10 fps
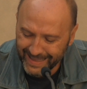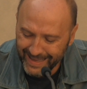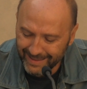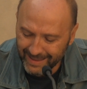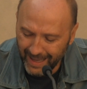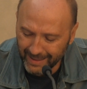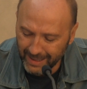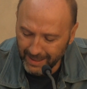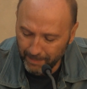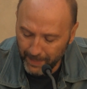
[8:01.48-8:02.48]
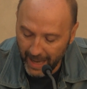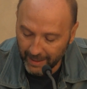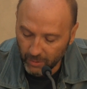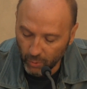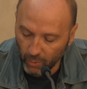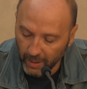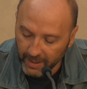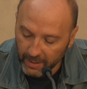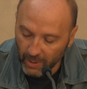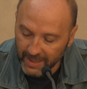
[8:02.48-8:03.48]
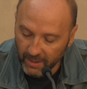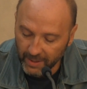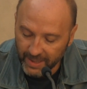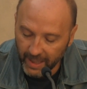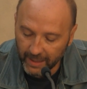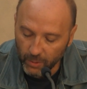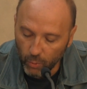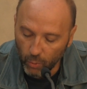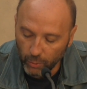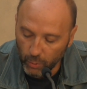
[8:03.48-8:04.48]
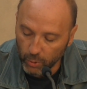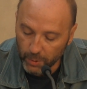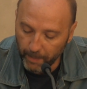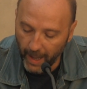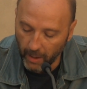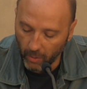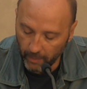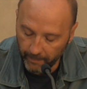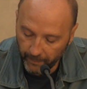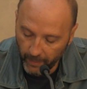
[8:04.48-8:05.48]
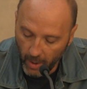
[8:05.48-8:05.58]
schiantate di piatto con la detonazione secca di, un, di uno sparo.